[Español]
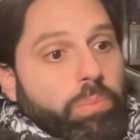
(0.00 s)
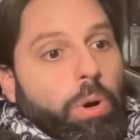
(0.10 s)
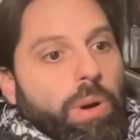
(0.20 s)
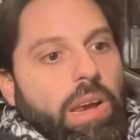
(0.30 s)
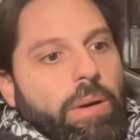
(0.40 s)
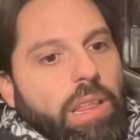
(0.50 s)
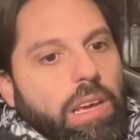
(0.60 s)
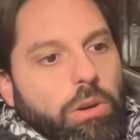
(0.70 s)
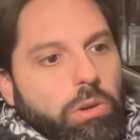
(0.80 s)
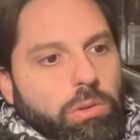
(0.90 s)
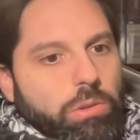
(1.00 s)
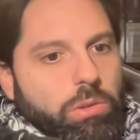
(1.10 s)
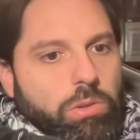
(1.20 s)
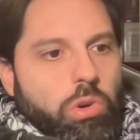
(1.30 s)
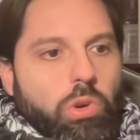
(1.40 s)
pobre, la verdad que no,
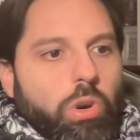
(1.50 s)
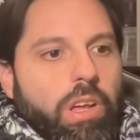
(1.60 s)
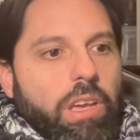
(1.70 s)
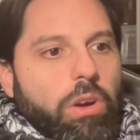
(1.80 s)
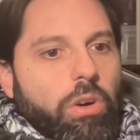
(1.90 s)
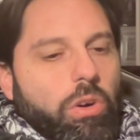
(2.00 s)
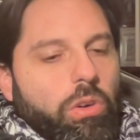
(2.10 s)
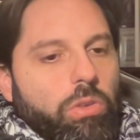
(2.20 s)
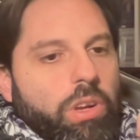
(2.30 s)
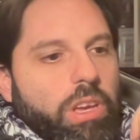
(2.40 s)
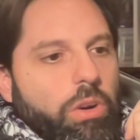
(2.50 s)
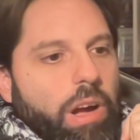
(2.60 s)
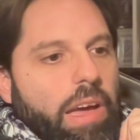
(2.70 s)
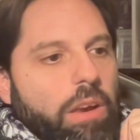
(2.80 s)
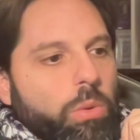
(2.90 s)
no, no, le quiero, no le quiero
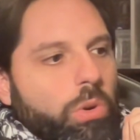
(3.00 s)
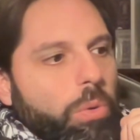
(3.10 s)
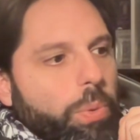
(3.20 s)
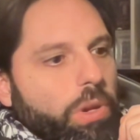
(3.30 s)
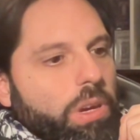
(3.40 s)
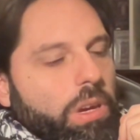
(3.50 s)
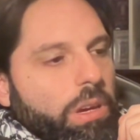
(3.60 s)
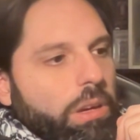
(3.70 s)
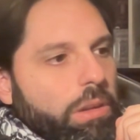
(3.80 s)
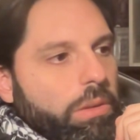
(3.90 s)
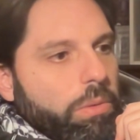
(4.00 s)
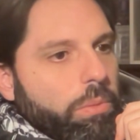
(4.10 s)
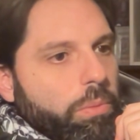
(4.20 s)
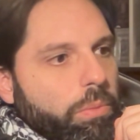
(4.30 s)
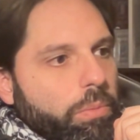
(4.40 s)
caer duro porque.
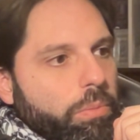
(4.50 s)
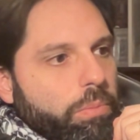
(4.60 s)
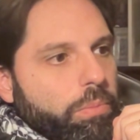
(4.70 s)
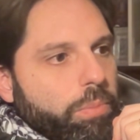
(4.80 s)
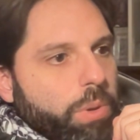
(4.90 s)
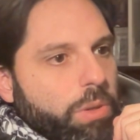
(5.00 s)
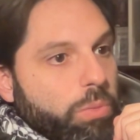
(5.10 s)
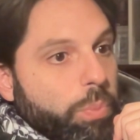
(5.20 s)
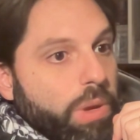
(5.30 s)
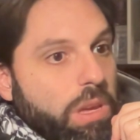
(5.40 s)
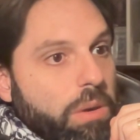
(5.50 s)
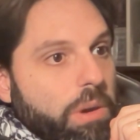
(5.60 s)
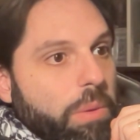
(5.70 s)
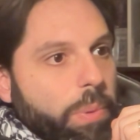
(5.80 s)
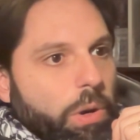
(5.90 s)
porque es un
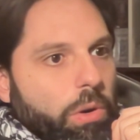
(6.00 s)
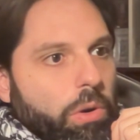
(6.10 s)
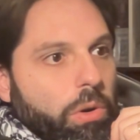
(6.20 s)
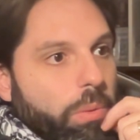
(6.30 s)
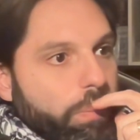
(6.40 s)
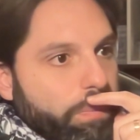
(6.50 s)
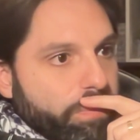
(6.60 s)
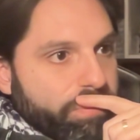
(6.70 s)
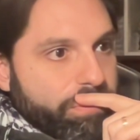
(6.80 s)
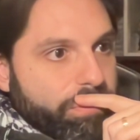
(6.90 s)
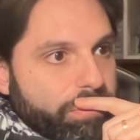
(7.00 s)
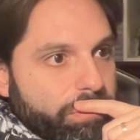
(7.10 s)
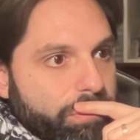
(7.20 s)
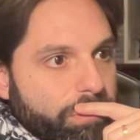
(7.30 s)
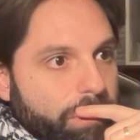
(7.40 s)
pibe, pero
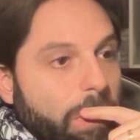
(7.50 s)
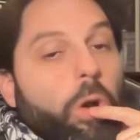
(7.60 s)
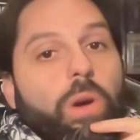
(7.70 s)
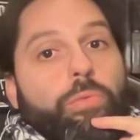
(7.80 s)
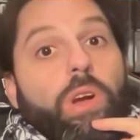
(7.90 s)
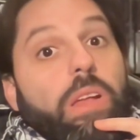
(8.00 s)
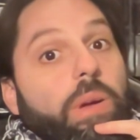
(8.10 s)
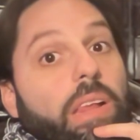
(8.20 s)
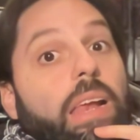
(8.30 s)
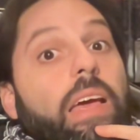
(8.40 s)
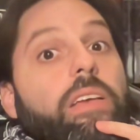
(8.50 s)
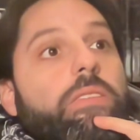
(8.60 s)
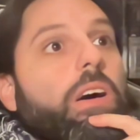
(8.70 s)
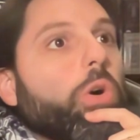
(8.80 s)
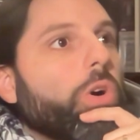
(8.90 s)
lo que fue el nivel de
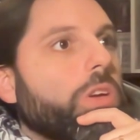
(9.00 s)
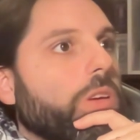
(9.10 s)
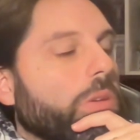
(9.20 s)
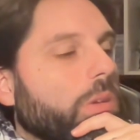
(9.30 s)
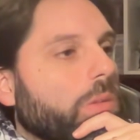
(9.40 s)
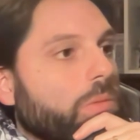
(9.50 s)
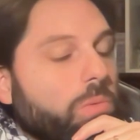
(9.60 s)
Leisa hoy